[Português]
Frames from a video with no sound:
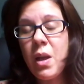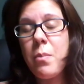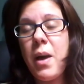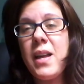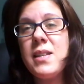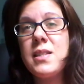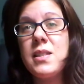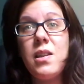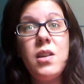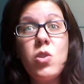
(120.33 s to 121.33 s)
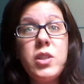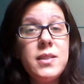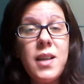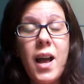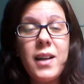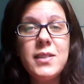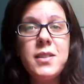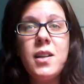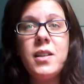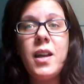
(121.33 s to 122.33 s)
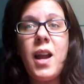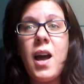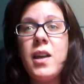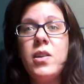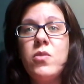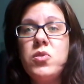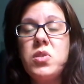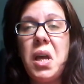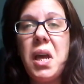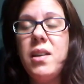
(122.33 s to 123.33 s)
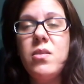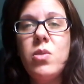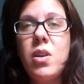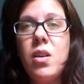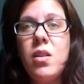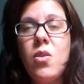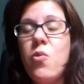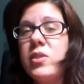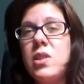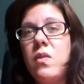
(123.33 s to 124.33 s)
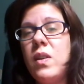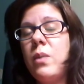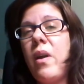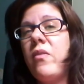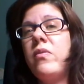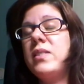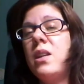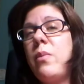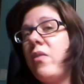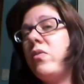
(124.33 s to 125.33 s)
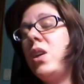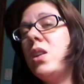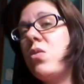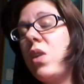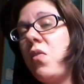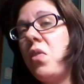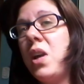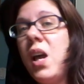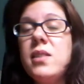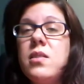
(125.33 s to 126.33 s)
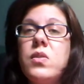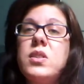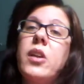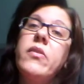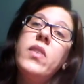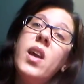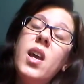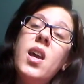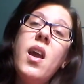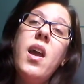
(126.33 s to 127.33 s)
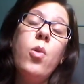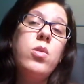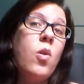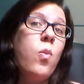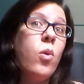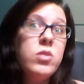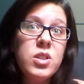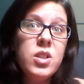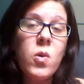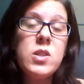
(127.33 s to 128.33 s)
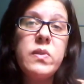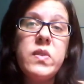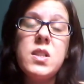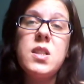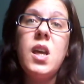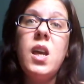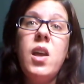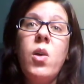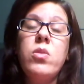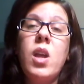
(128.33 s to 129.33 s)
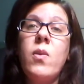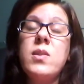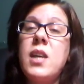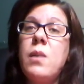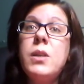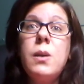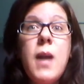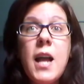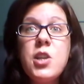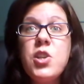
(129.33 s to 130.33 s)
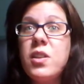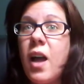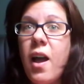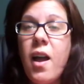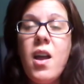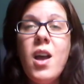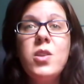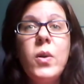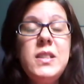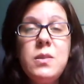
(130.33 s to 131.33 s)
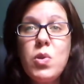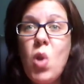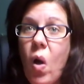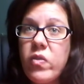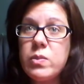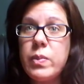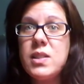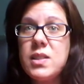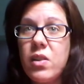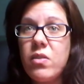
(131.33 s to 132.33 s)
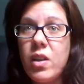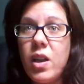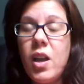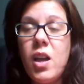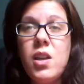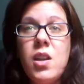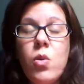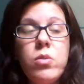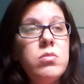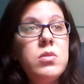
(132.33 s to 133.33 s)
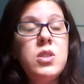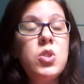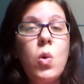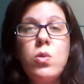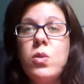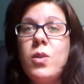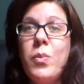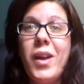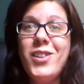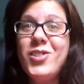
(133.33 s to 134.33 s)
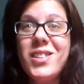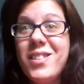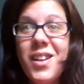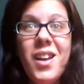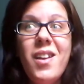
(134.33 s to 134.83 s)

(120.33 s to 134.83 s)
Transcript: Mas, e tô de ressaca dessa literária, não sei o que, que eu vou escrever na minha, fazer na minha vida, sei é o que eu vou ler, se eu vou escrever. Eu tenho um monte de coisa para fazer, eu tenho uma série para terminar de editar, dois spin-offs para escrever e eu estou totalmente